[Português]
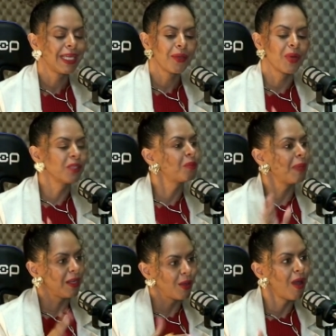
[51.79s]
Quanto
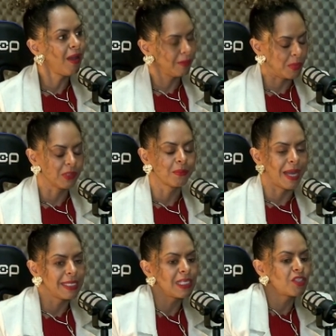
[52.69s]
melhor, quanto
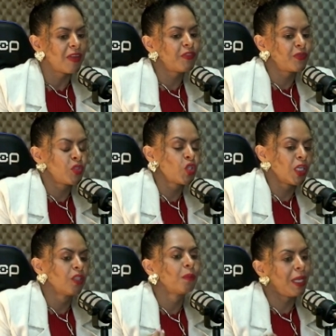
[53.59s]
mais ele estiver
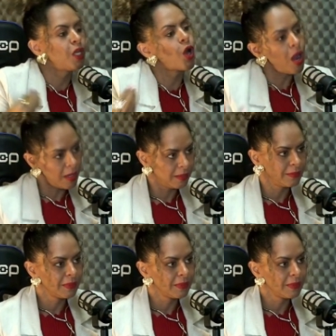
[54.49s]
funcionando melhor,